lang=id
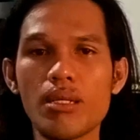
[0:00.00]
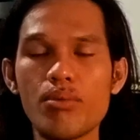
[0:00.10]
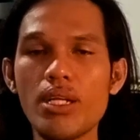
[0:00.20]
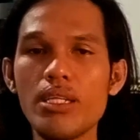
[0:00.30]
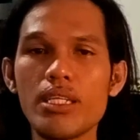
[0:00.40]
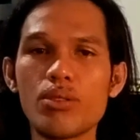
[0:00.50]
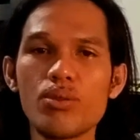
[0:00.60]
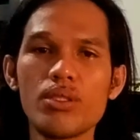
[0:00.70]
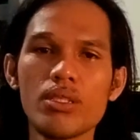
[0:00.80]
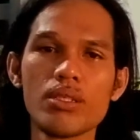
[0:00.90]
kemudian
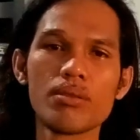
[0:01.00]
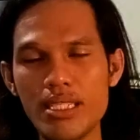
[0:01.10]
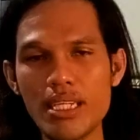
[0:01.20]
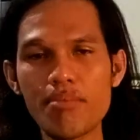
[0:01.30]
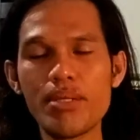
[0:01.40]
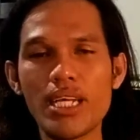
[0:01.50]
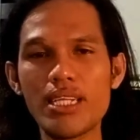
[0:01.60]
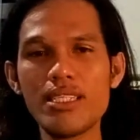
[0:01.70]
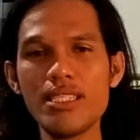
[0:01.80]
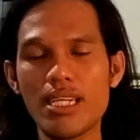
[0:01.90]
diikuti. Yang
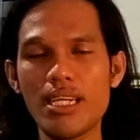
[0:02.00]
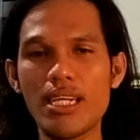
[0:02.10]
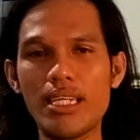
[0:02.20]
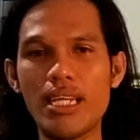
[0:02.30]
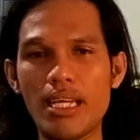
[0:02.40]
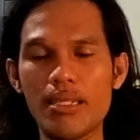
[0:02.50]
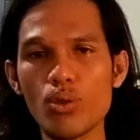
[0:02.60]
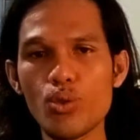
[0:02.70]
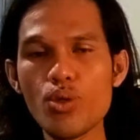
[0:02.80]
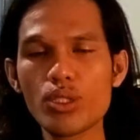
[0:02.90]
menariknya adalah
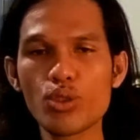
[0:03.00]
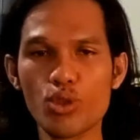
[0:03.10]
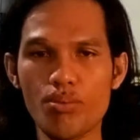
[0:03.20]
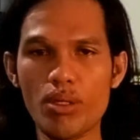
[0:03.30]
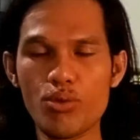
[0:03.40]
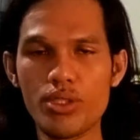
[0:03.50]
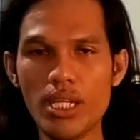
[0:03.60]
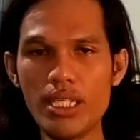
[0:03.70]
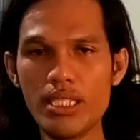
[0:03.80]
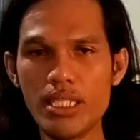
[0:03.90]
dua sosok
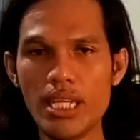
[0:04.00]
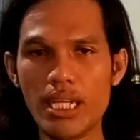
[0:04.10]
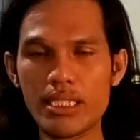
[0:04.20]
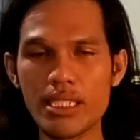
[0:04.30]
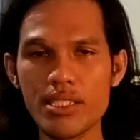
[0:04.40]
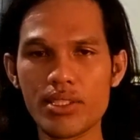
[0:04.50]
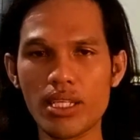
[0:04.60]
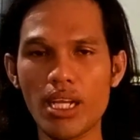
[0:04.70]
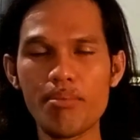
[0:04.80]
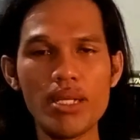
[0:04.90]
manusia ini dengan jenis
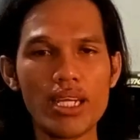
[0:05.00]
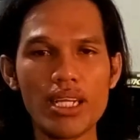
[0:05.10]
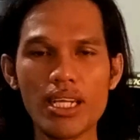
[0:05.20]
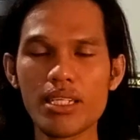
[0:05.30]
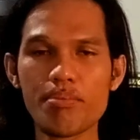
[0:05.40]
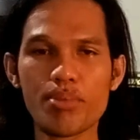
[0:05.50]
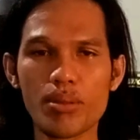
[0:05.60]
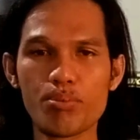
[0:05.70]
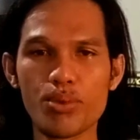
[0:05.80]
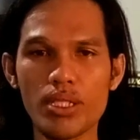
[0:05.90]
kelamin laki-laki dan
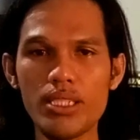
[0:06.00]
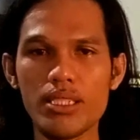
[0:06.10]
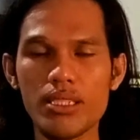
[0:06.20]
perempuan